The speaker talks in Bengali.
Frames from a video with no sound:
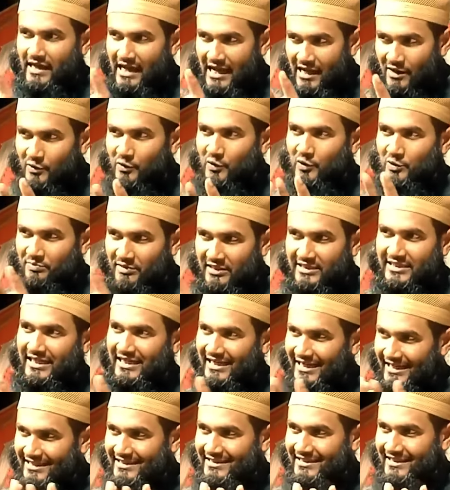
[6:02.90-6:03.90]
আপেল আঙ্গুর
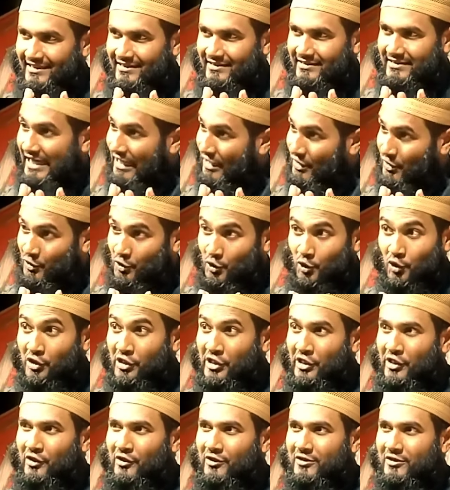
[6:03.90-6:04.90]
বেদানা নিয়ে
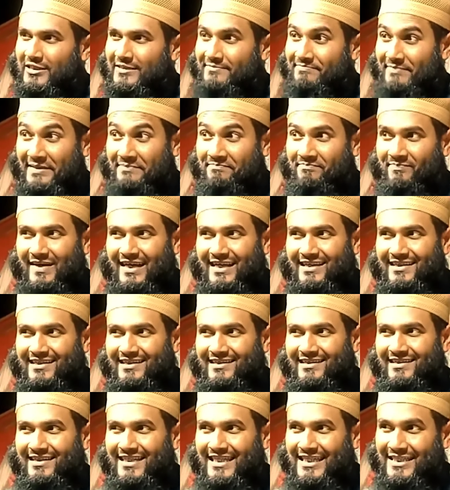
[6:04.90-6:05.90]
কারণ ধনী লোক
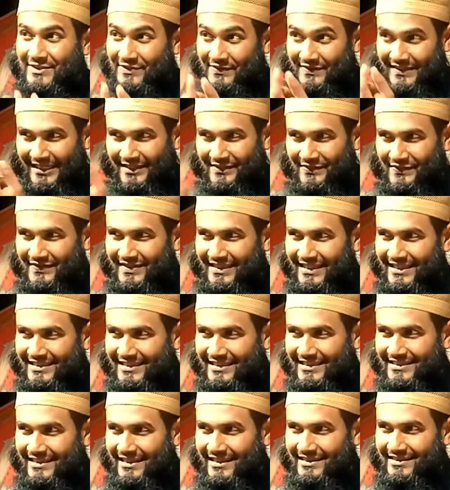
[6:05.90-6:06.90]
মেম্বার যদি একটু
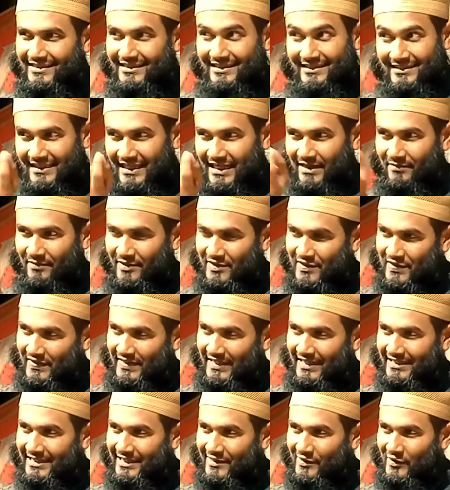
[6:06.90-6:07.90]
দেখতে যাই
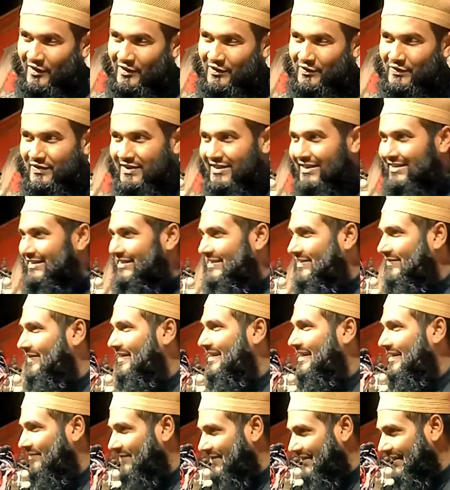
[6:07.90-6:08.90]
ইন্দিরাবাসনে একটা ঘর ঢুকিয়ে
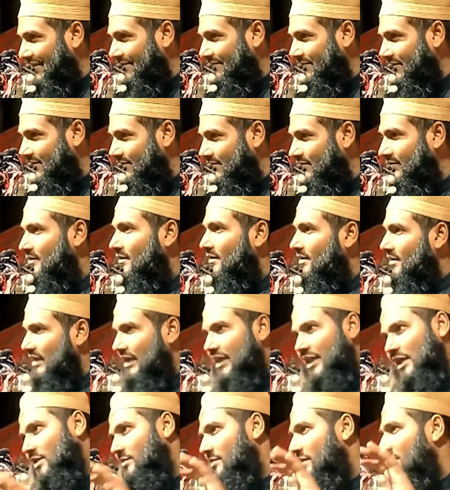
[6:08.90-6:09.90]
দিতে পারে আমার নামে
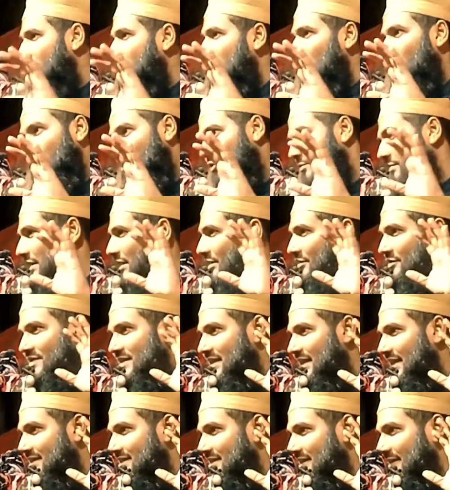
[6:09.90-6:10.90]
এরকম একটা লোভ
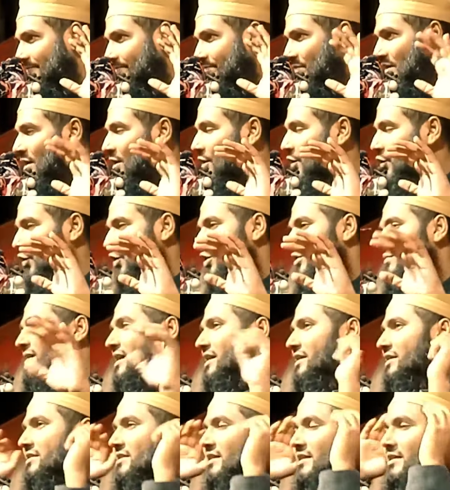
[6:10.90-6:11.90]
লালসা আছে
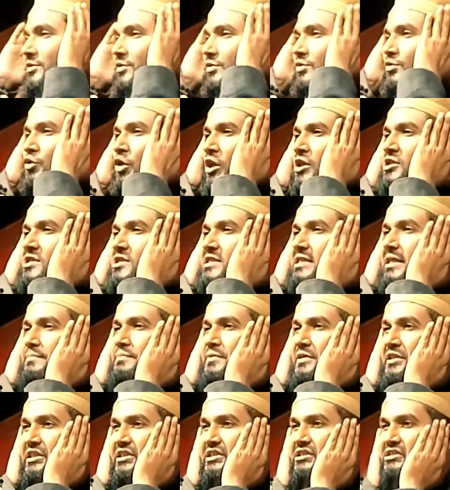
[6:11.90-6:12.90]
ওর বাড়িতে
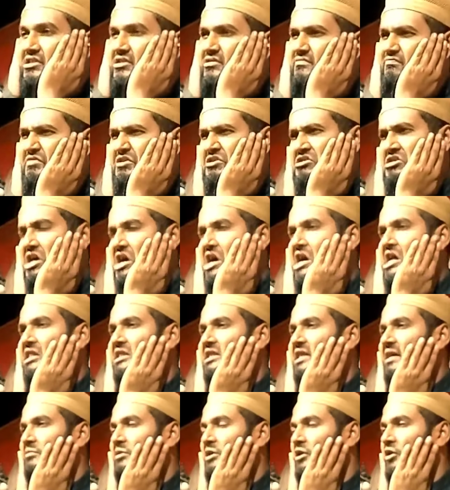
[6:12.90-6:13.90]
দশটা ফ্রিজ
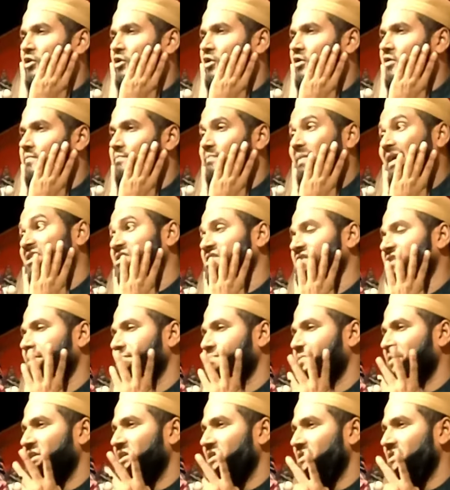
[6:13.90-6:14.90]
বিশাল দামি লোক
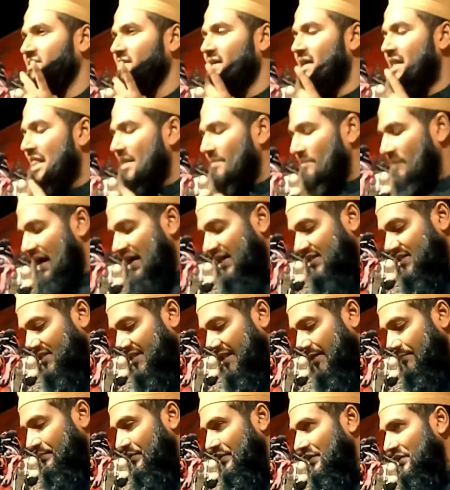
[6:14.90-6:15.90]
পাঁচটা ফ্রিজ
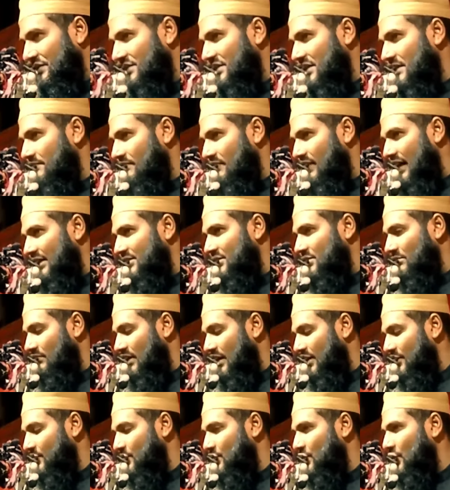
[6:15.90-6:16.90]
পাঁচটা ফ্রিজে
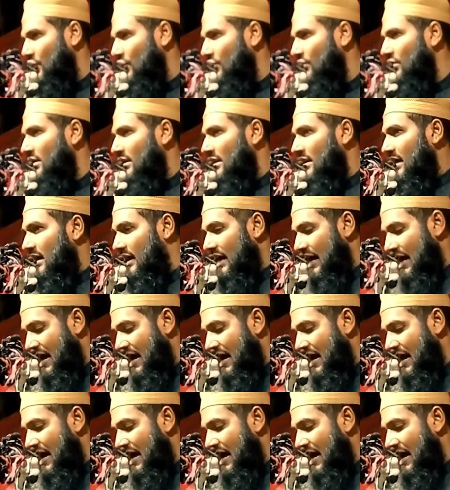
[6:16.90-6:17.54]
মাছ মাংস